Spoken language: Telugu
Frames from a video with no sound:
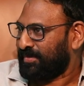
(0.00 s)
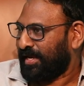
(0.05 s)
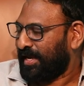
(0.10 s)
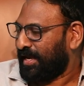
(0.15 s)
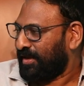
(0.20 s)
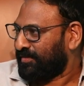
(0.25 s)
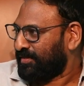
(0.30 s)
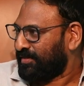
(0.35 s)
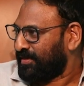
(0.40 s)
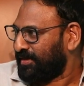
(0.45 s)
మిరియా
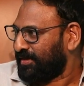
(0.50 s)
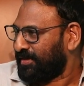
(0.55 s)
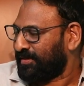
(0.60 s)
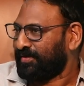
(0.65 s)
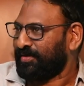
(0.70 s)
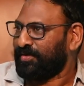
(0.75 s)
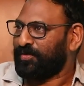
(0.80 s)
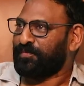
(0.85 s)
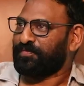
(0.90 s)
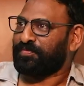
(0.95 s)
రవీంద్ర రెడ్డి గారు
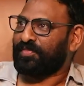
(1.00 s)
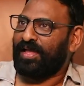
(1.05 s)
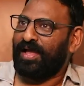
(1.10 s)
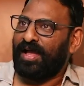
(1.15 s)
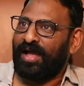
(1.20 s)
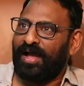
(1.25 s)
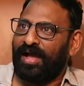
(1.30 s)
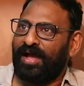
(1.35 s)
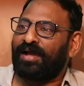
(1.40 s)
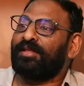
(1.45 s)

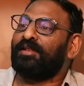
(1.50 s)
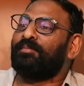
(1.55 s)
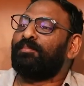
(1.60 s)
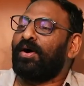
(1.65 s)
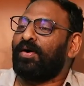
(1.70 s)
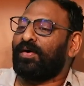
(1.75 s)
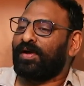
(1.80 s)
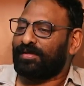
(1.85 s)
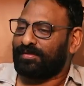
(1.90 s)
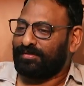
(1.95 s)

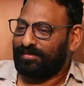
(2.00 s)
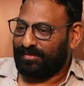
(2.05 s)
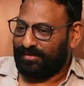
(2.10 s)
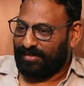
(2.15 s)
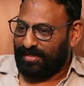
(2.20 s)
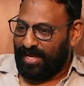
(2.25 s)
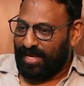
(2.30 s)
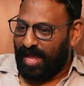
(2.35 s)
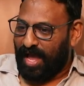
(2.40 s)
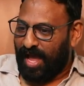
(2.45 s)
ఇల్బాబు hmm. గారు
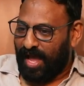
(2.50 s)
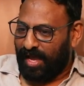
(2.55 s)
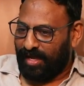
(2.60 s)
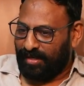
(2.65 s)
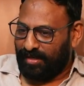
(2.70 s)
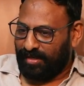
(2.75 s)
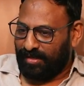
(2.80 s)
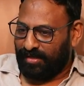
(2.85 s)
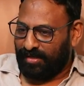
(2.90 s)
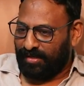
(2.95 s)
hmm.
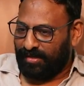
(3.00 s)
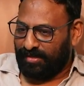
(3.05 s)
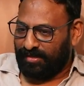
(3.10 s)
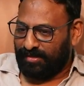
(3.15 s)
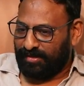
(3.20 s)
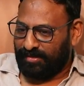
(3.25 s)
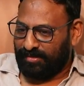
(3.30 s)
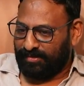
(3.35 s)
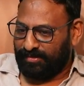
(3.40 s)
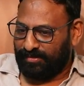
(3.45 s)
ఆయన
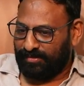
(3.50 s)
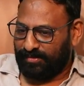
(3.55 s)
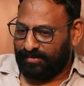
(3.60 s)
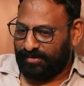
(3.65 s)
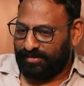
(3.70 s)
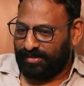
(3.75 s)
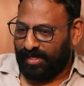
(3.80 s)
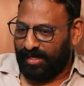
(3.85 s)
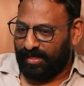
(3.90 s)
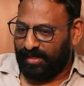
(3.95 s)

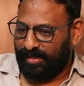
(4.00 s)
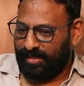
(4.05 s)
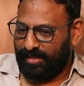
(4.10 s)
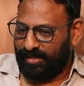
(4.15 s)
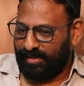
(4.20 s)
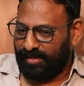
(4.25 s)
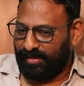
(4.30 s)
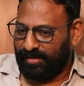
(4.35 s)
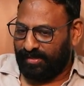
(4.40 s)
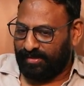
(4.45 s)
ఒకసారి
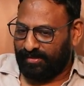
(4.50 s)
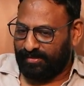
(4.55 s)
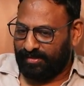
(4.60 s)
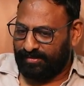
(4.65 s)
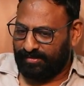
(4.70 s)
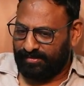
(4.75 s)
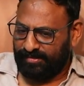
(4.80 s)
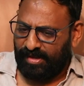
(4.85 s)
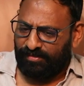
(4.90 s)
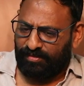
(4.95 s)

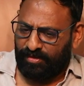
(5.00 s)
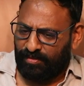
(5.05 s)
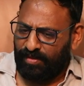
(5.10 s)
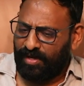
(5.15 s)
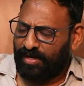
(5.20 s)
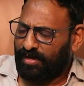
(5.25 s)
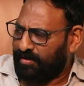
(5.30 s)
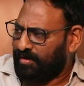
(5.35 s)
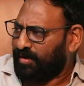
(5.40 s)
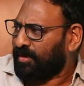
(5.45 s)
ఎవరి
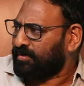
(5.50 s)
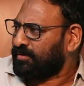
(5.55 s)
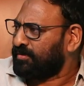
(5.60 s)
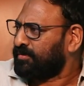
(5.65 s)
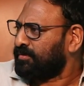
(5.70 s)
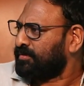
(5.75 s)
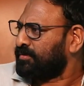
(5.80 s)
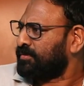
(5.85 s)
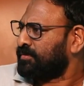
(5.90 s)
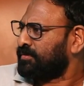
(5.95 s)
ద్వారానో నాకు
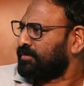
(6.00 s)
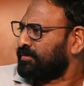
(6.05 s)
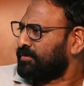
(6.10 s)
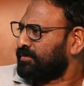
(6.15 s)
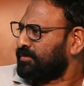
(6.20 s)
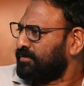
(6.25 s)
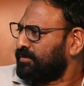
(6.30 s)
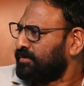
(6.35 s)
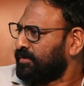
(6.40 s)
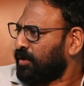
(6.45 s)

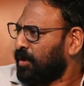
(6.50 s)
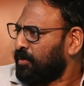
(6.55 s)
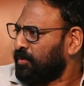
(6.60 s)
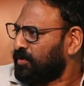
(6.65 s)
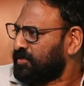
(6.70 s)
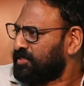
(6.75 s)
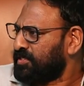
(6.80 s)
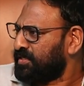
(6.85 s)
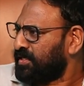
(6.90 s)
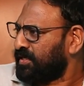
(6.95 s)
కౌర్
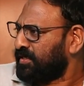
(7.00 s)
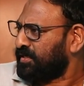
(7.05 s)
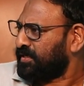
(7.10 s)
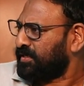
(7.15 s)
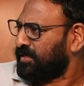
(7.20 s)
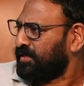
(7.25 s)
వచ్చిందండి